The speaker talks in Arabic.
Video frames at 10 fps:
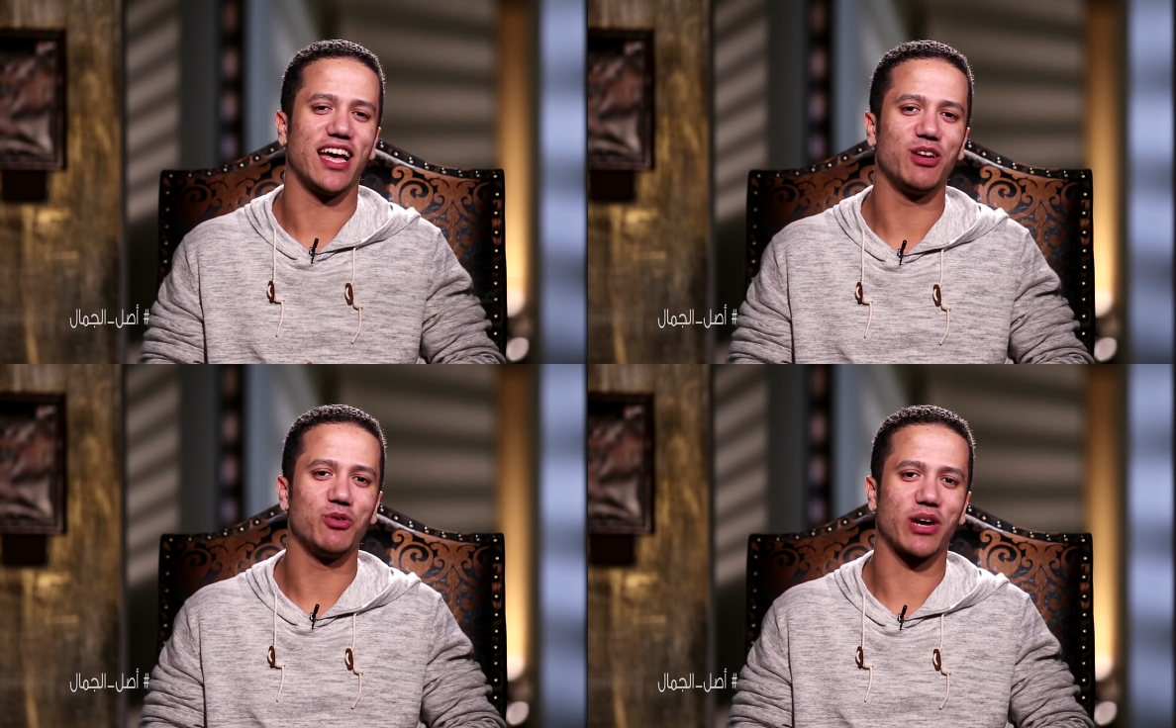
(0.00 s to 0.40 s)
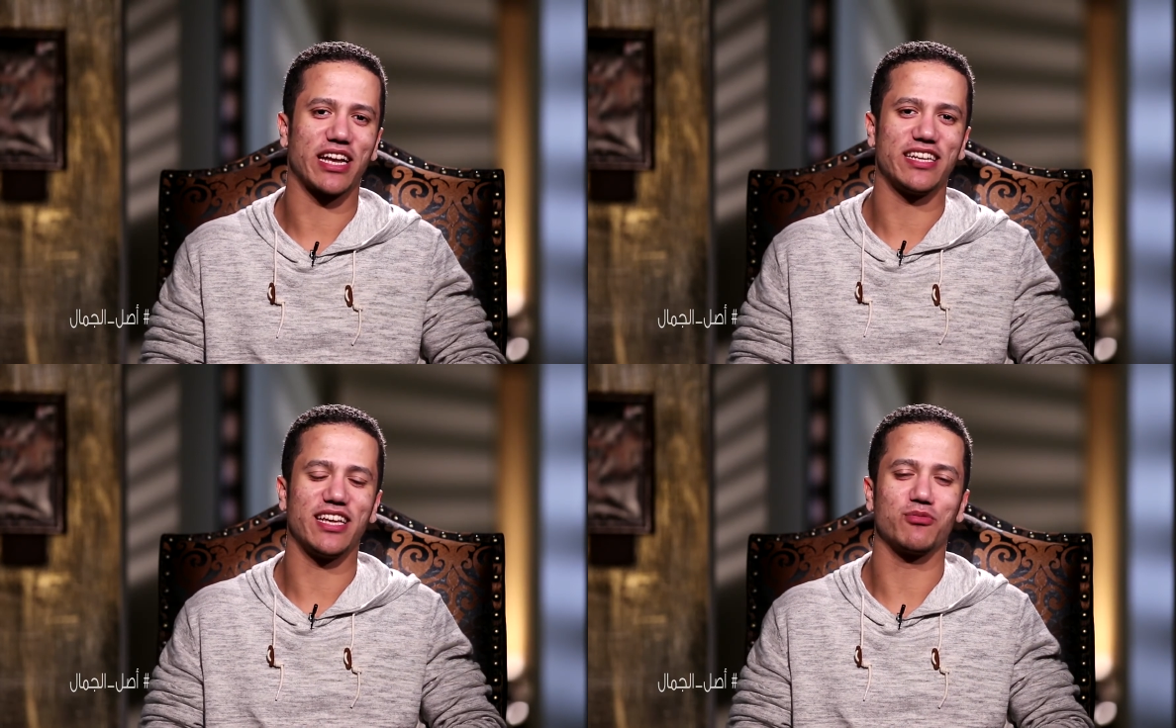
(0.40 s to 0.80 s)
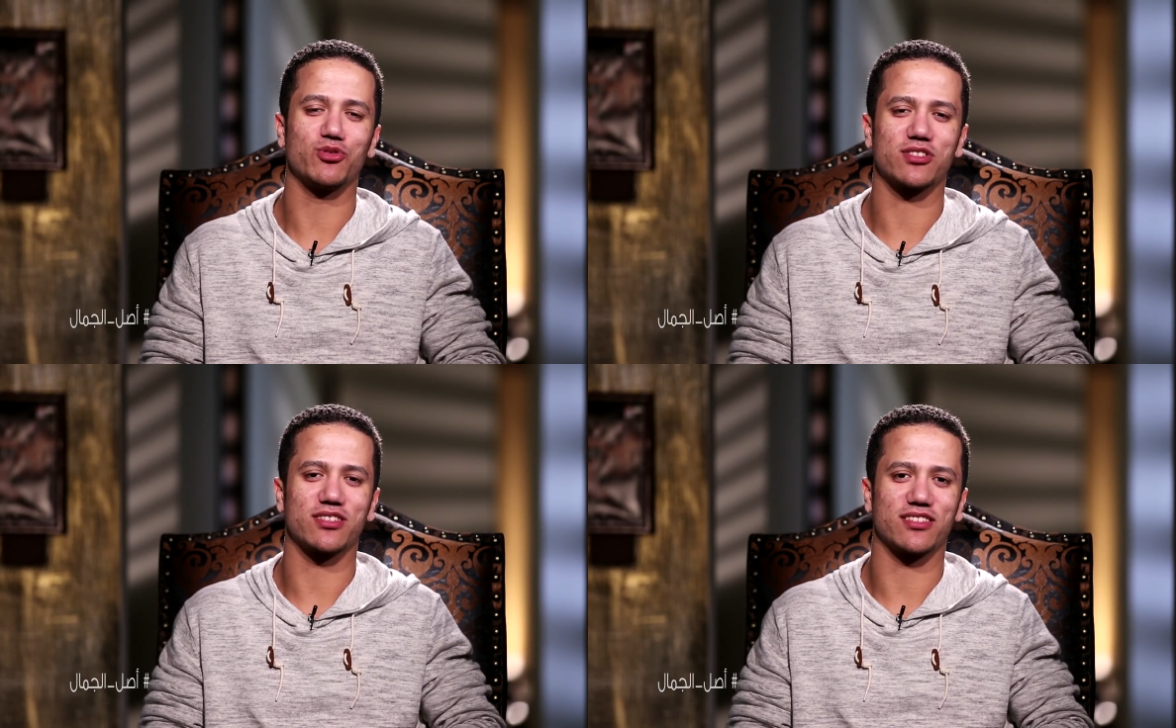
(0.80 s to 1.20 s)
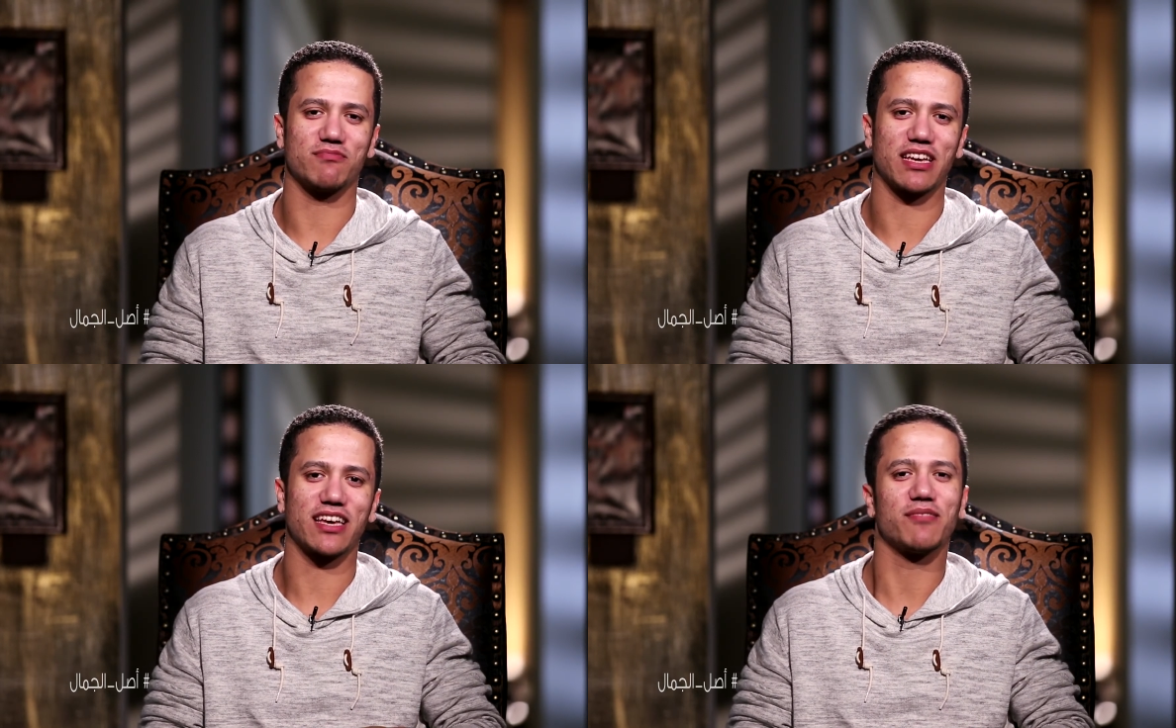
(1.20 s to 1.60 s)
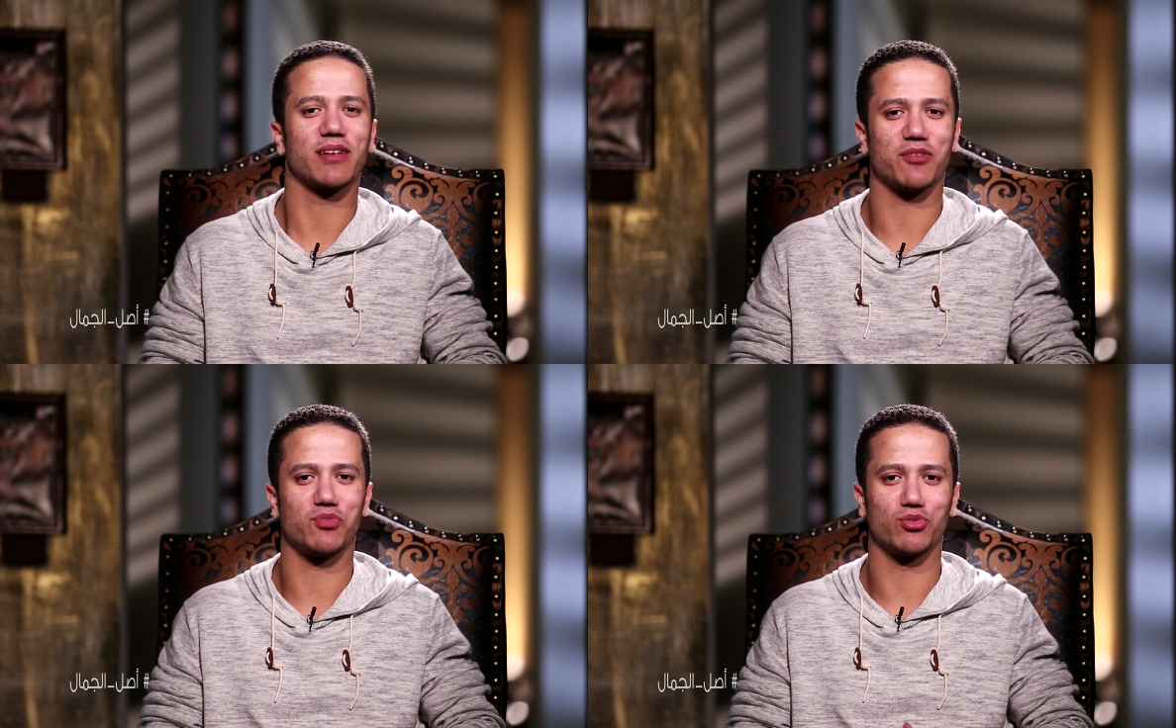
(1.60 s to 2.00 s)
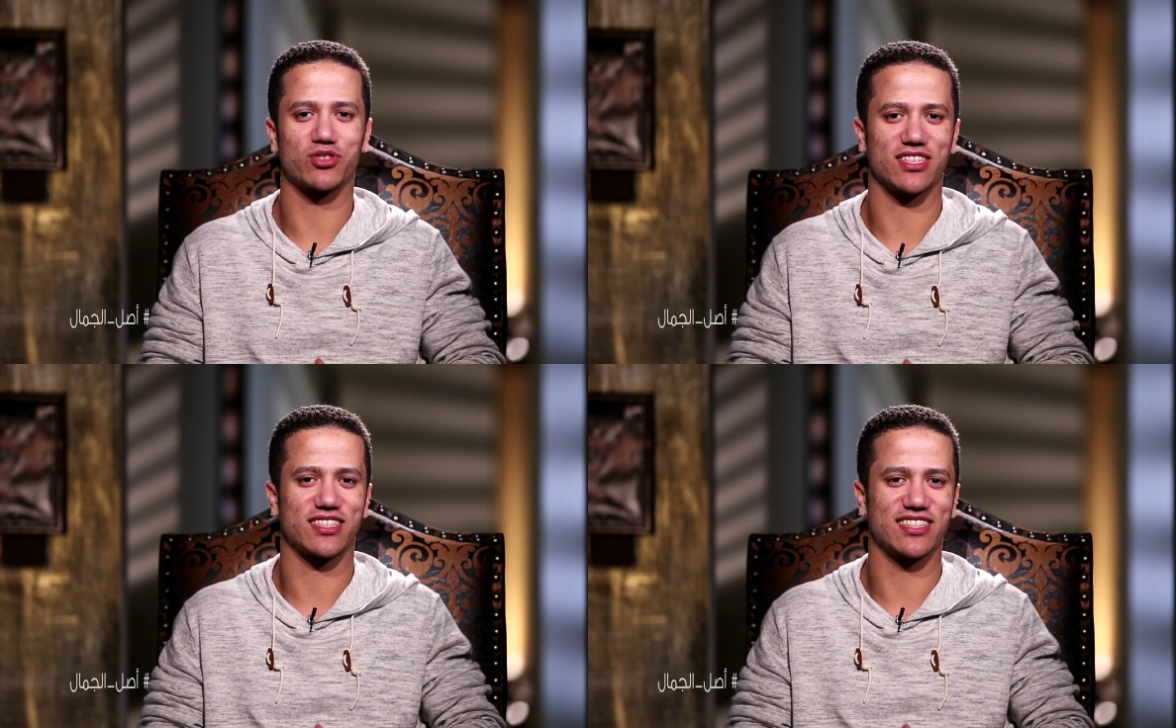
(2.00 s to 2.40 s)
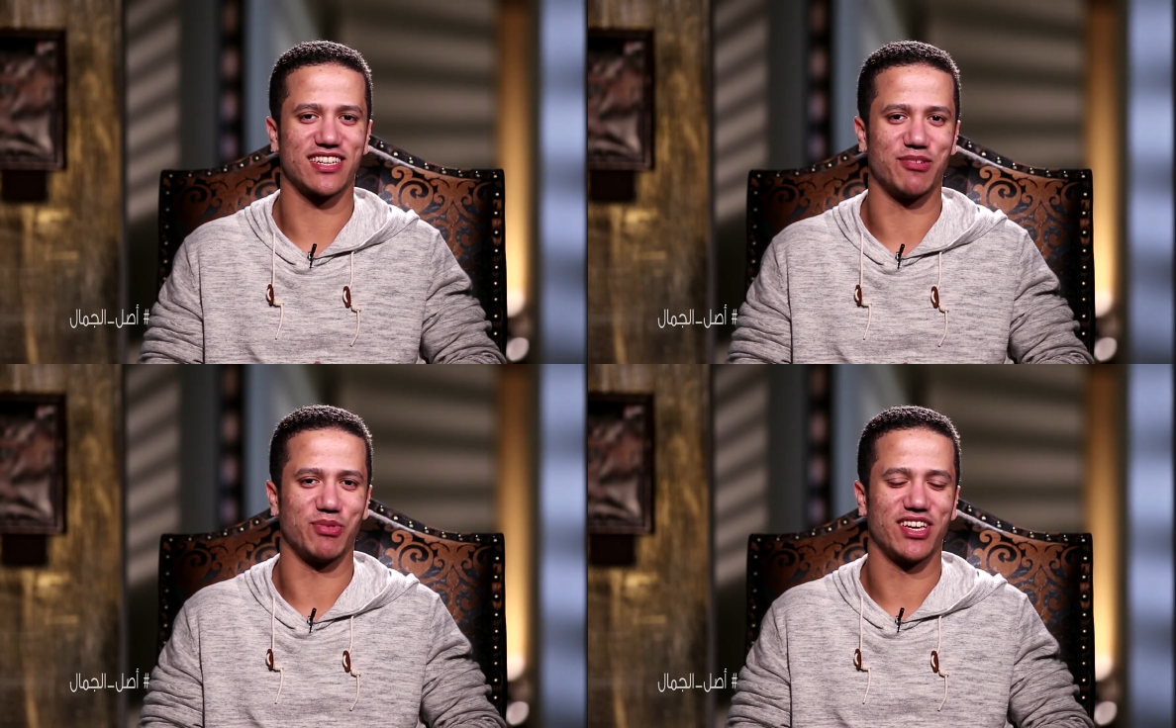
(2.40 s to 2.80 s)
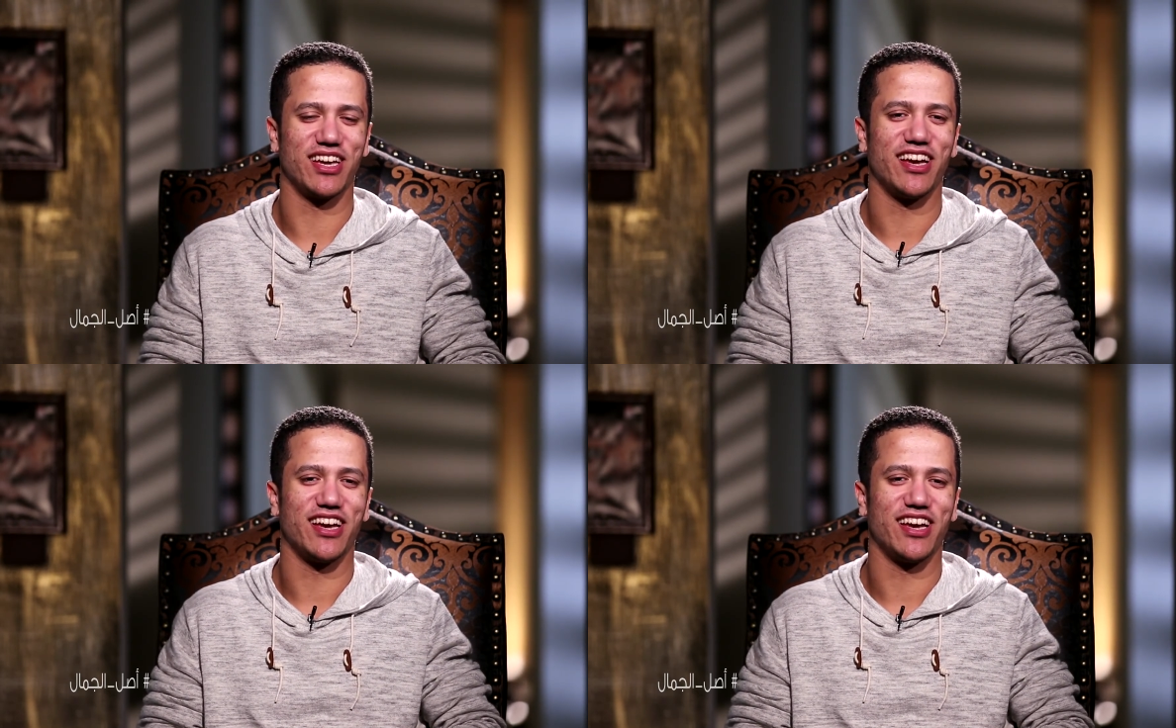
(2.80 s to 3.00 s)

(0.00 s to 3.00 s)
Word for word: قال له خليني أبوس مكان ما كان بيبوسك سيدنا النبي